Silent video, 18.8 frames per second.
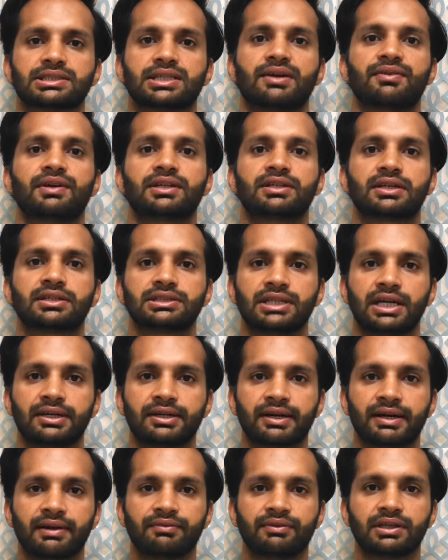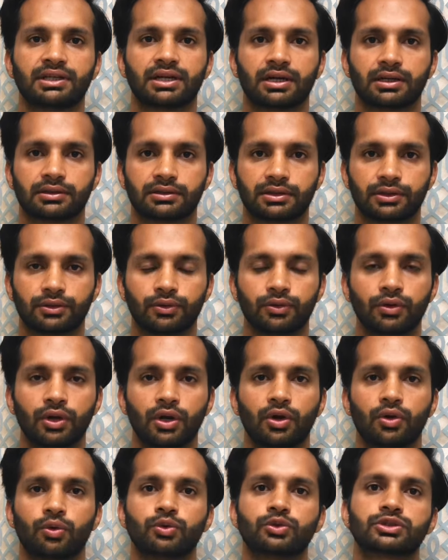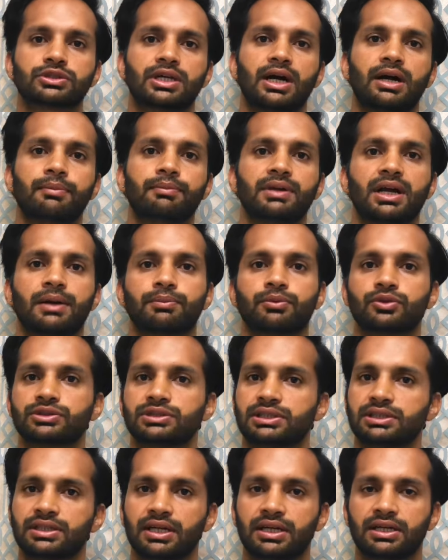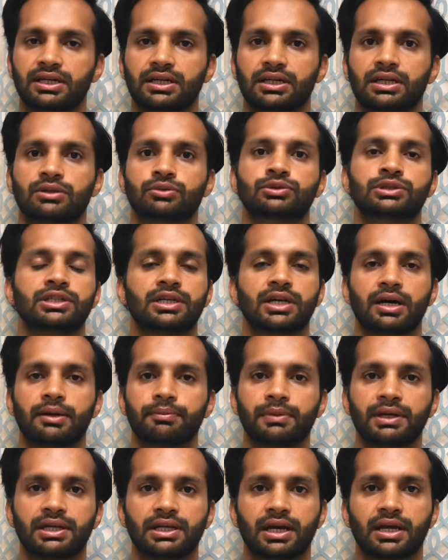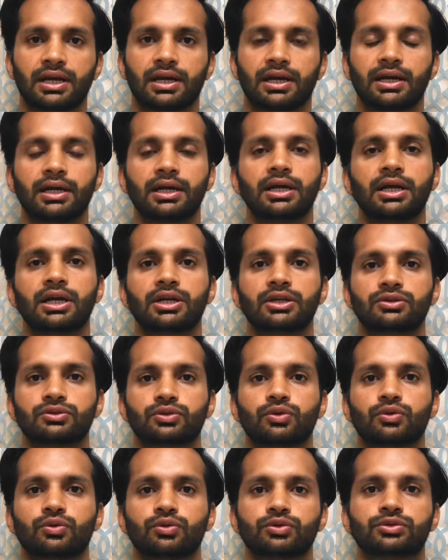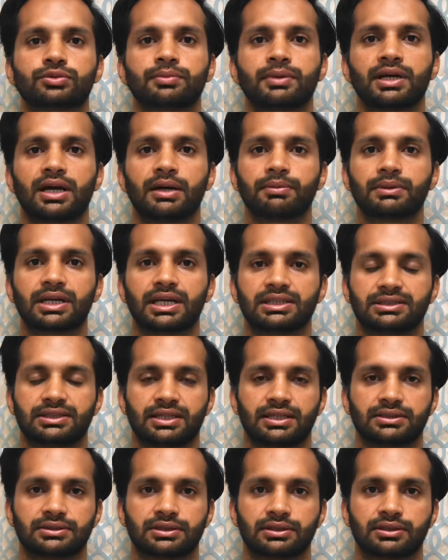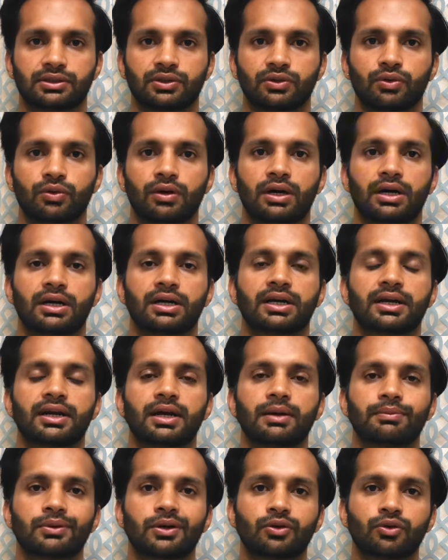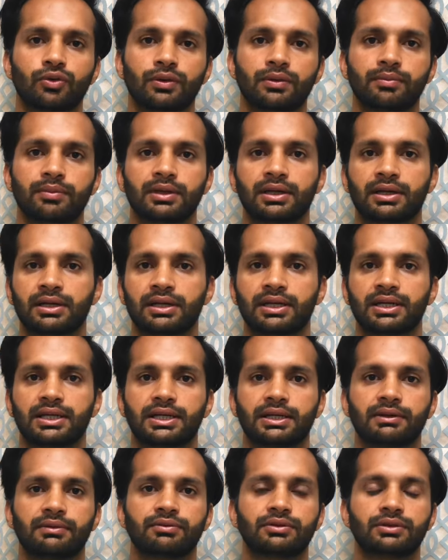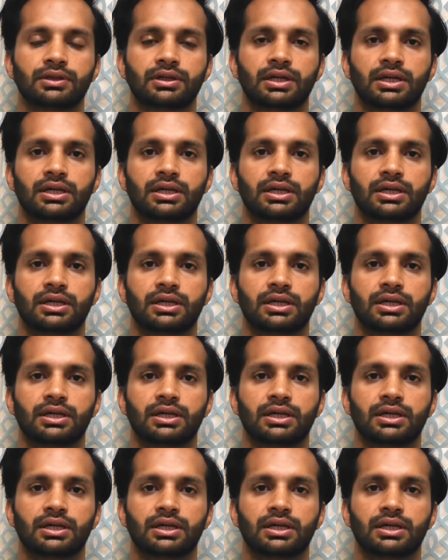एक्सावेटर या ड्राइविंग करते हो उस काम में आपको सीधा उसी काम में ही आना है तो उसमें आप कैसे आ सकते हो अगर आपका कोई भी रिलेटिव